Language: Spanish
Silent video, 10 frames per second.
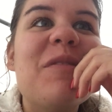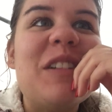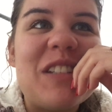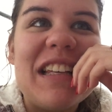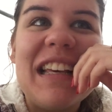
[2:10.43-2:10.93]

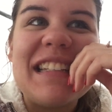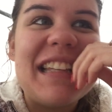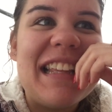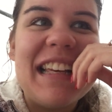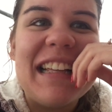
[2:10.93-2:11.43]
Pero es
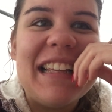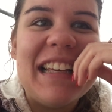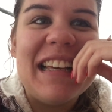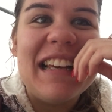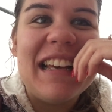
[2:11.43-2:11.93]
ese de,
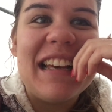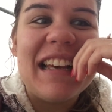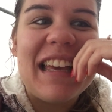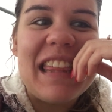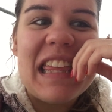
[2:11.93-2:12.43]

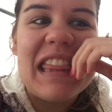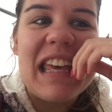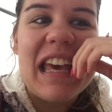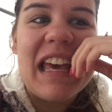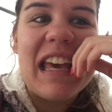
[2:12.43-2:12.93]
de que
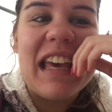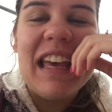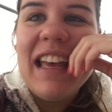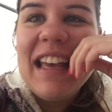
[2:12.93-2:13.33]
dice...